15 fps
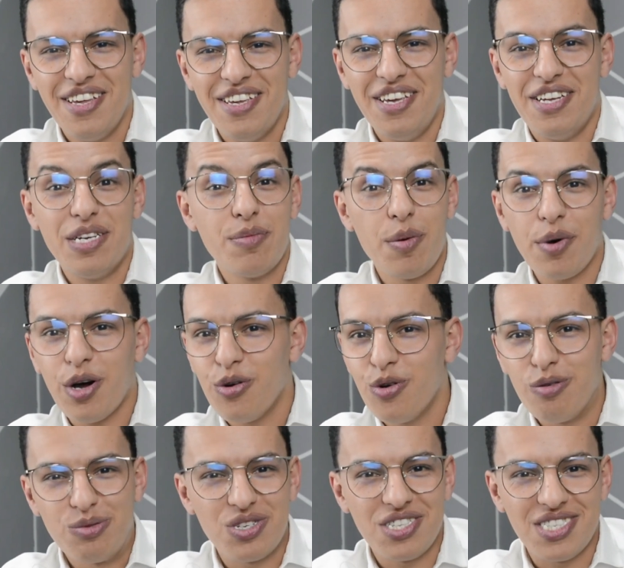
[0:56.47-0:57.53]
يعني ما
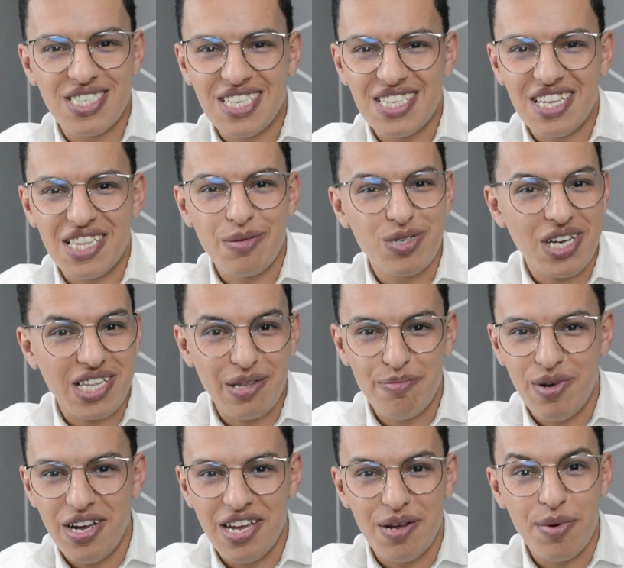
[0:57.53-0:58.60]
مقومش هذا السيد هذا باش يخدم
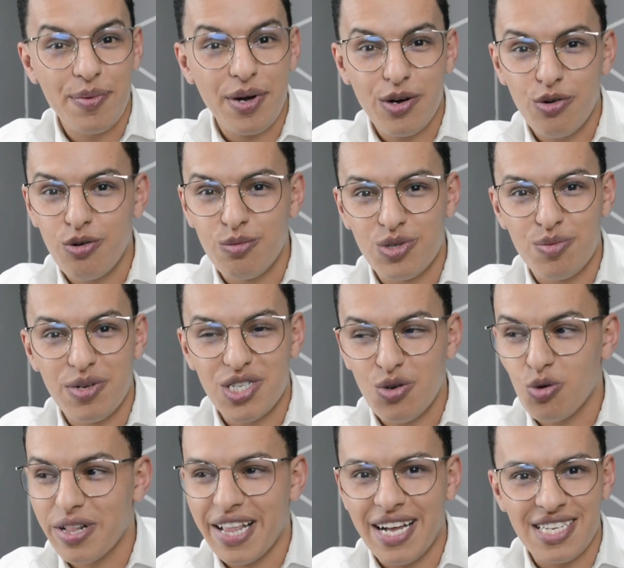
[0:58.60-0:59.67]
معانا ما مقومش ماشي
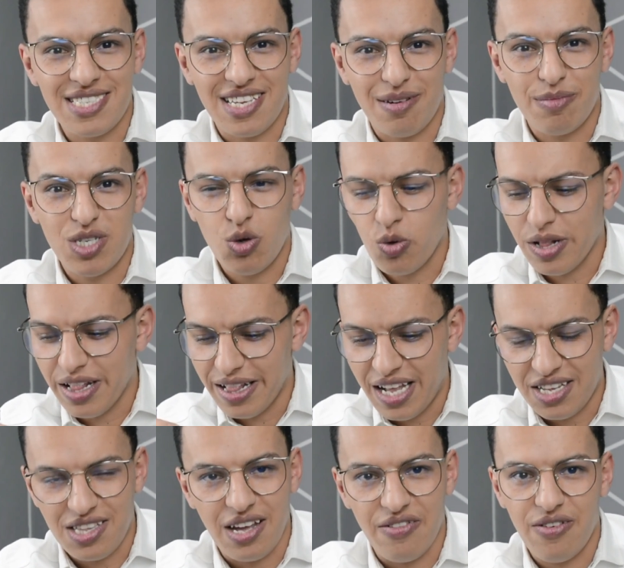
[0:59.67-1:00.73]
ولد العصر ماشي ولد
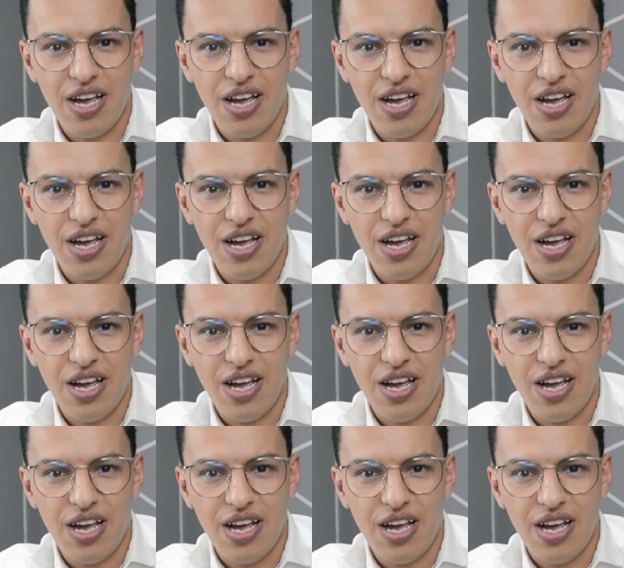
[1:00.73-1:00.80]
اللحظه